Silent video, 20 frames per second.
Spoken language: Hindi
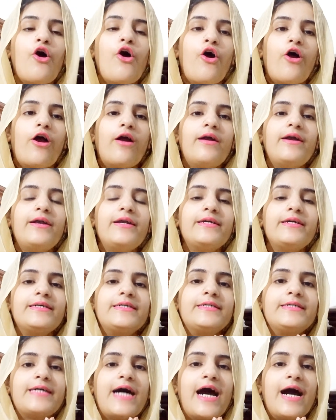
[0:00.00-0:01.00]
और
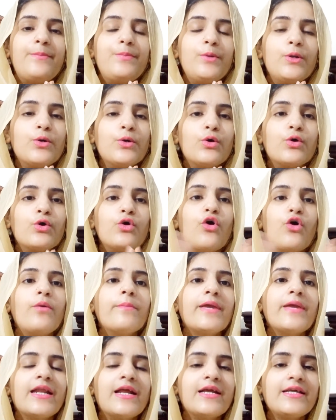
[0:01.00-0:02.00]
आप लोगों को
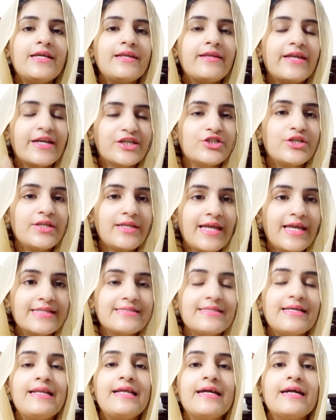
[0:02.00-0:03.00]
मेरा ये रिएक्शन
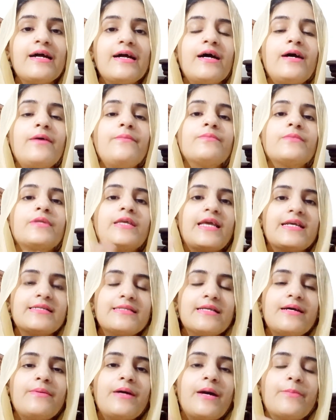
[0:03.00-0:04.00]
कैसा लगा
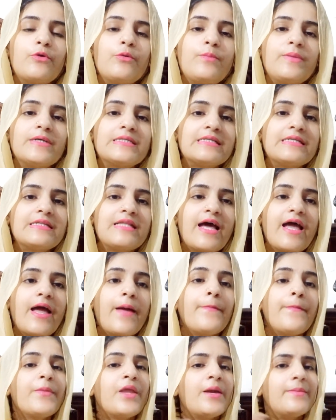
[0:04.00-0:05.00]
कैसा आपको पसंद आया